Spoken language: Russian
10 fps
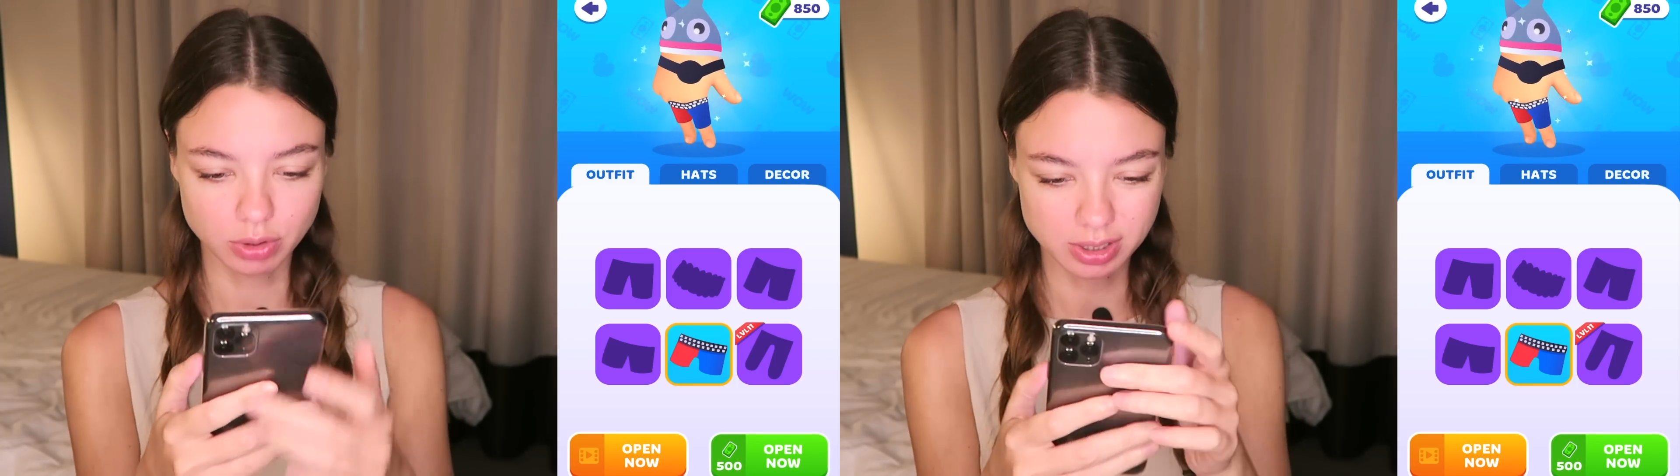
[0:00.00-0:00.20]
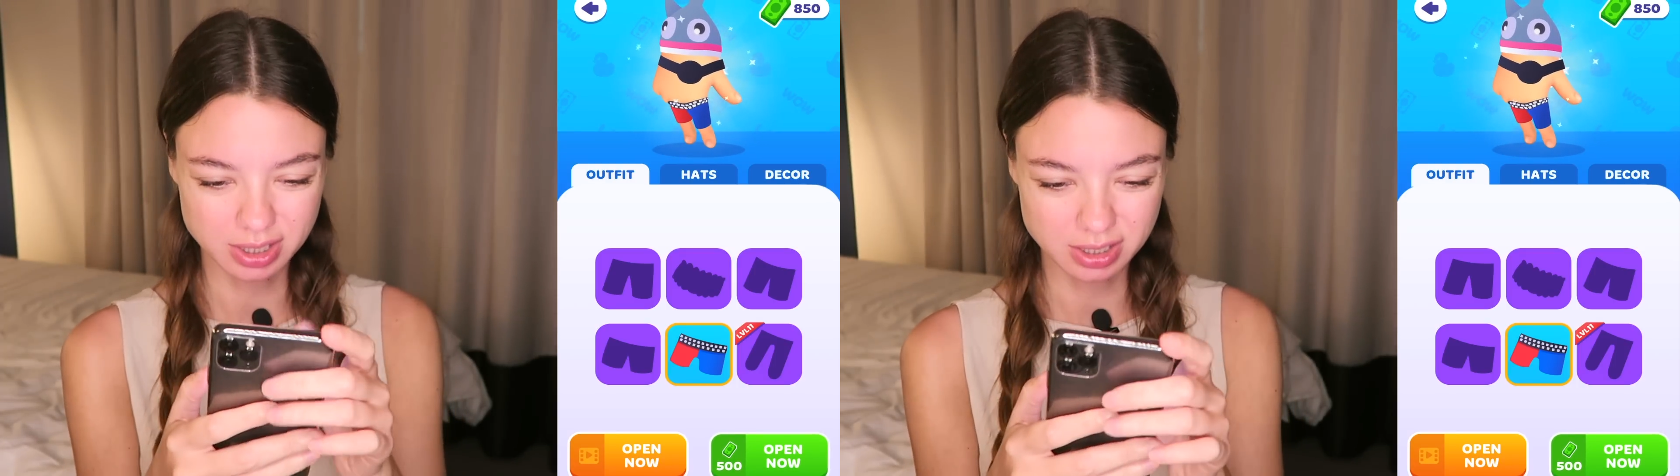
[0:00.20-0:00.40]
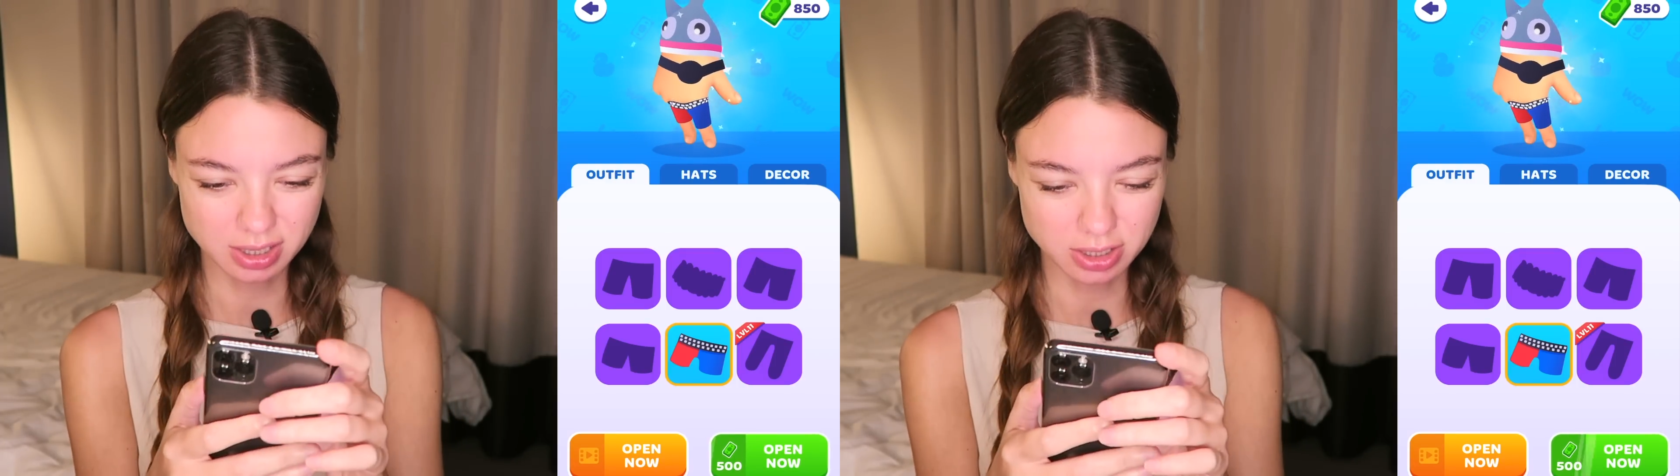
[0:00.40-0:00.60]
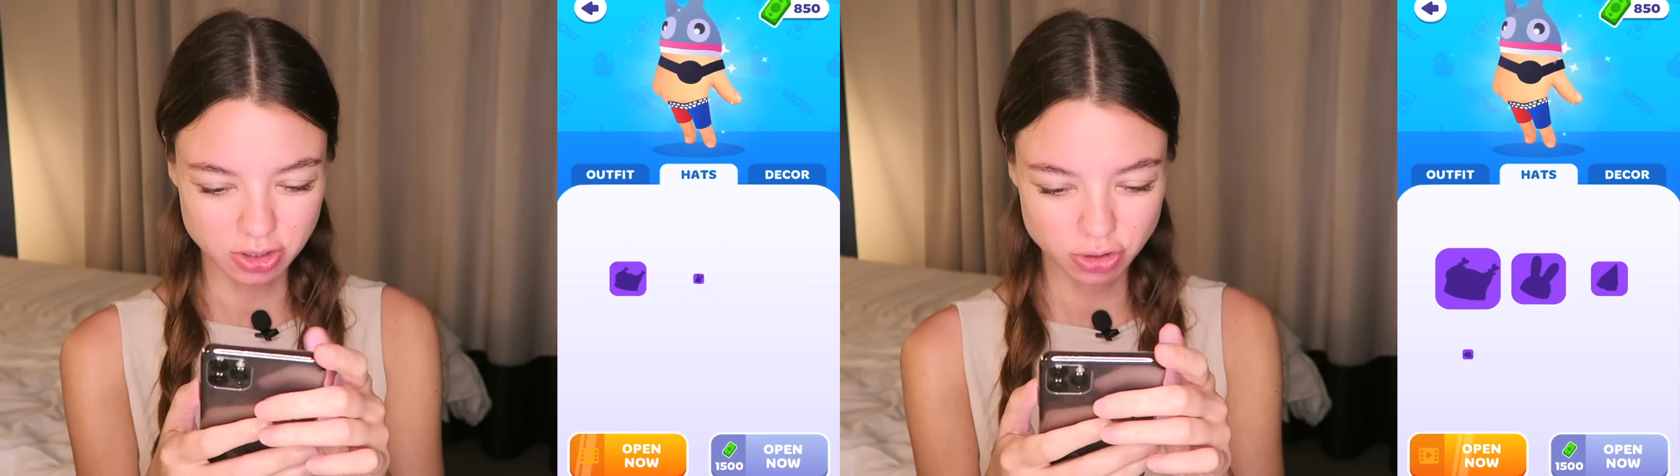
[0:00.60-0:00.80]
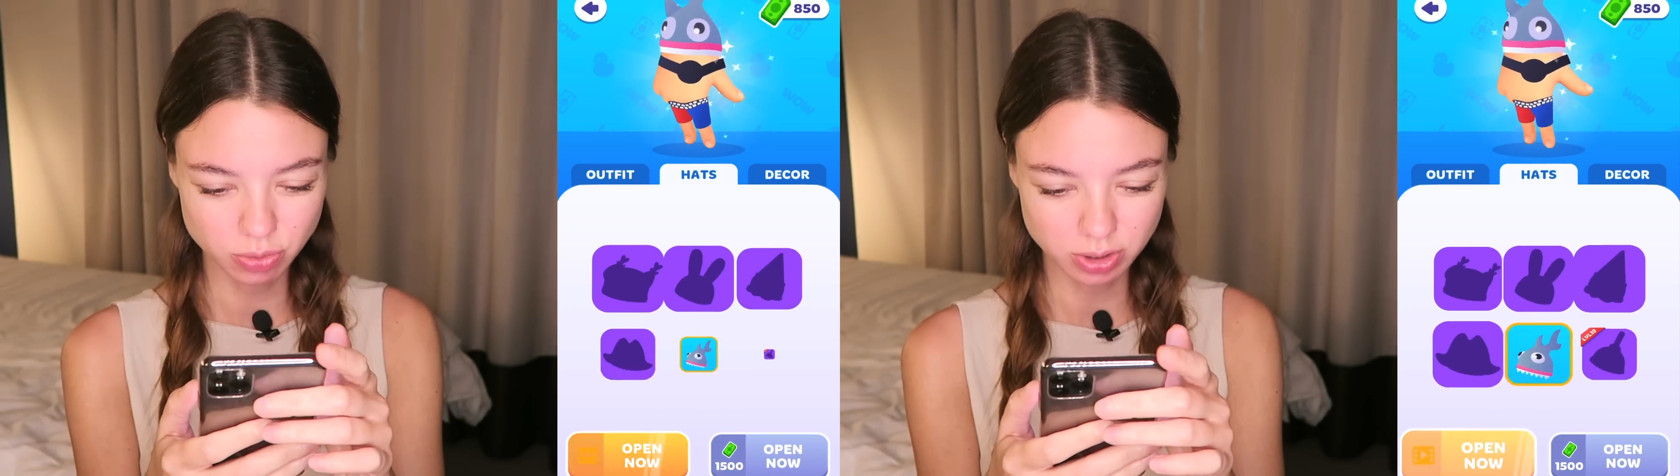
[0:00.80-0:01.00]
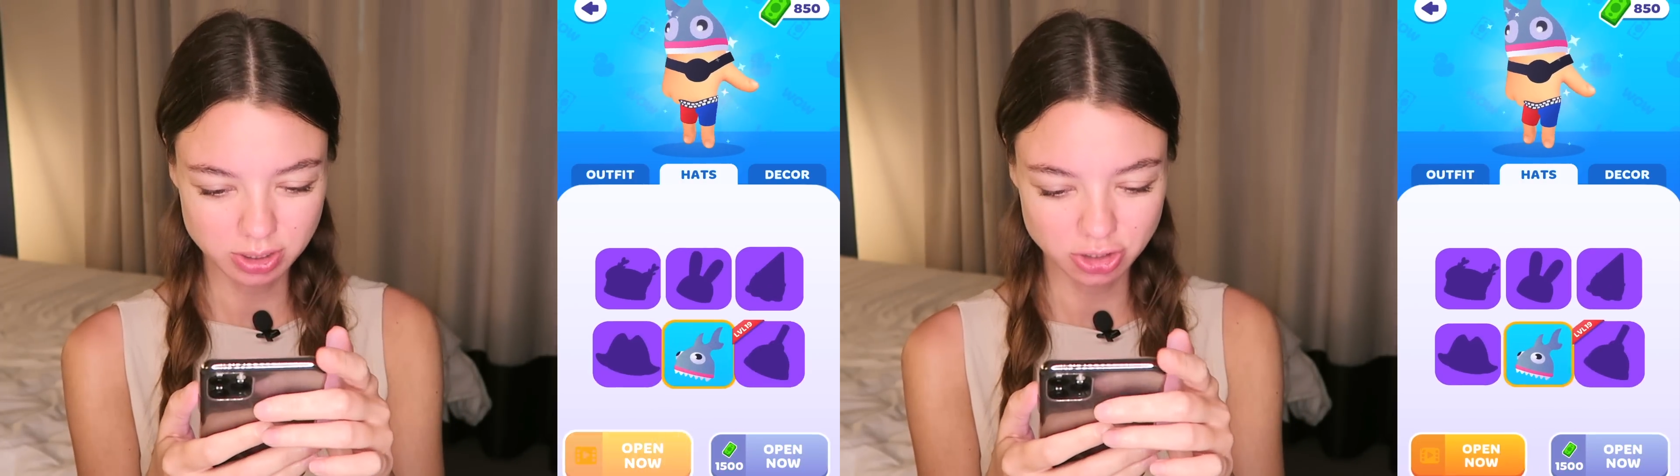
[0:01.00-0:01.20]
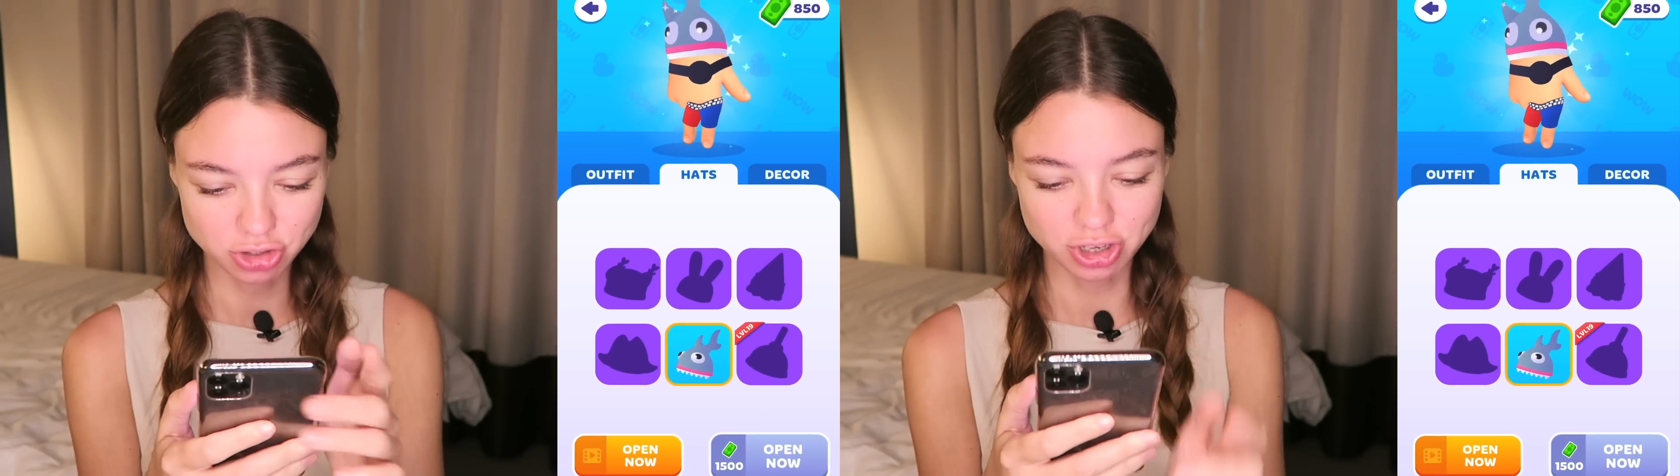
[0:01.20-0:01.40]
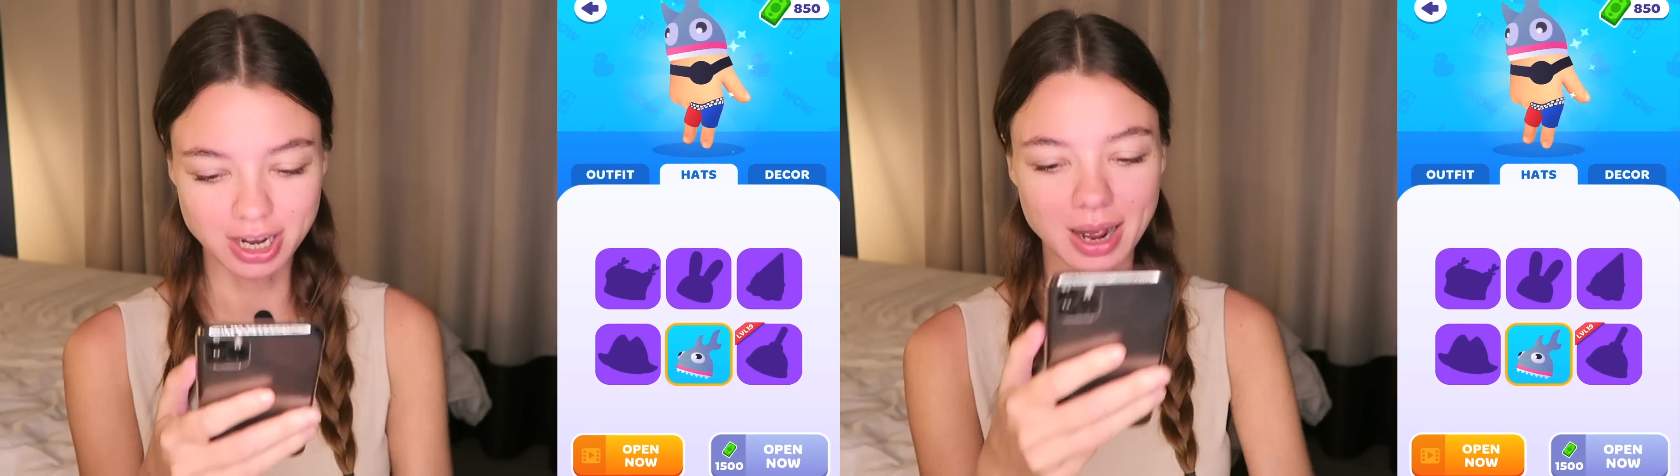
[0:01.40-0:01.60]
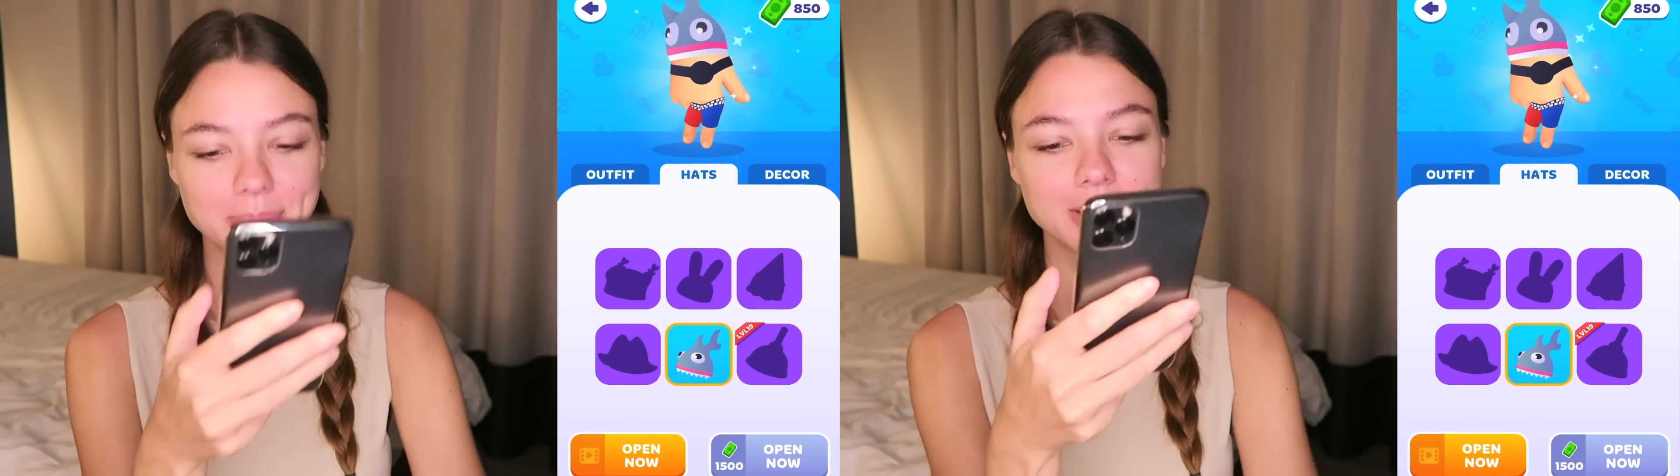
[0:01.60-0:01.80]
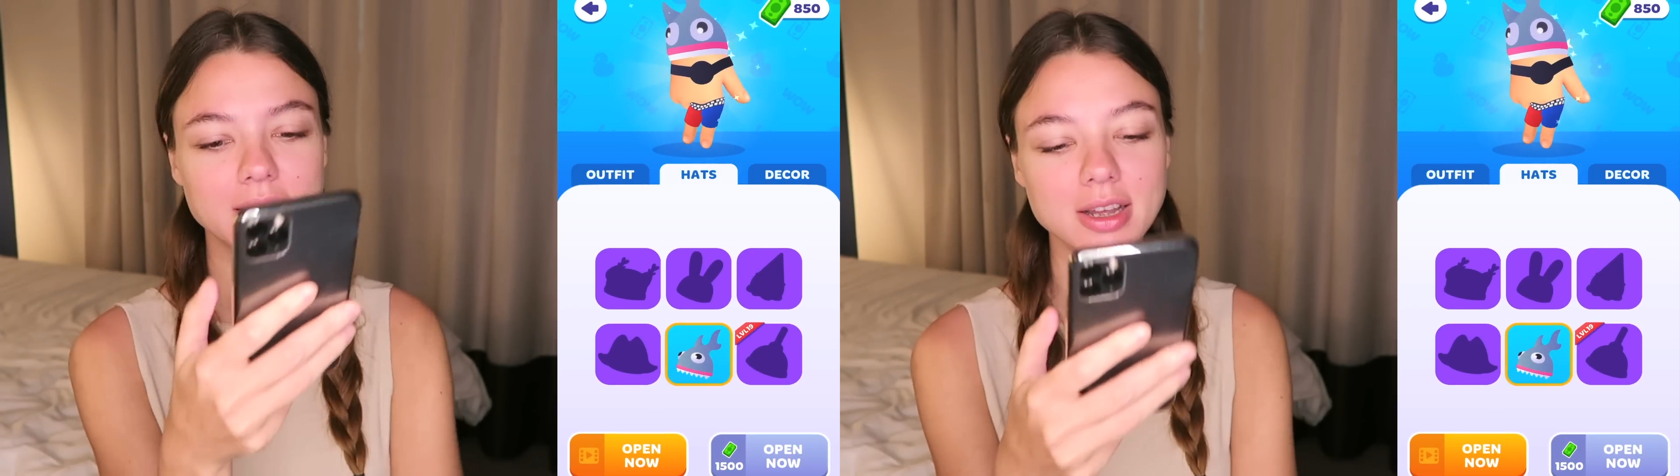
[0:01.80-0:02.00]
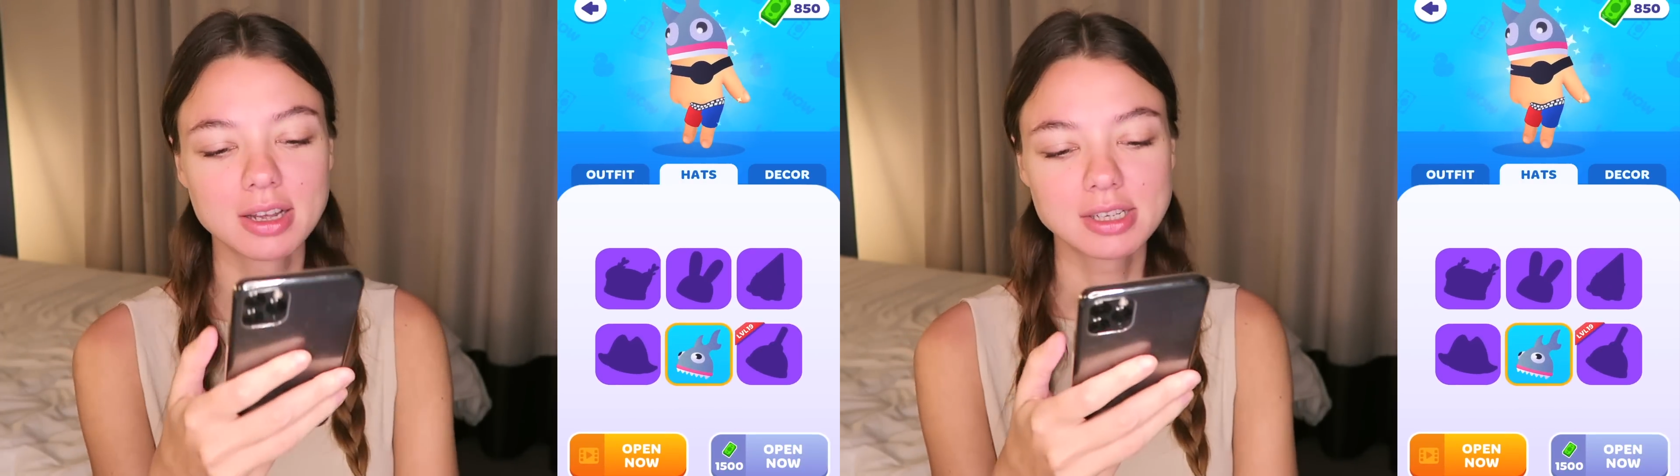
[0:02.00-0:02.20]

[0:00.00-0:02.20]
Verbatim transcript: У нас есть одежда, у нас есть шляпки.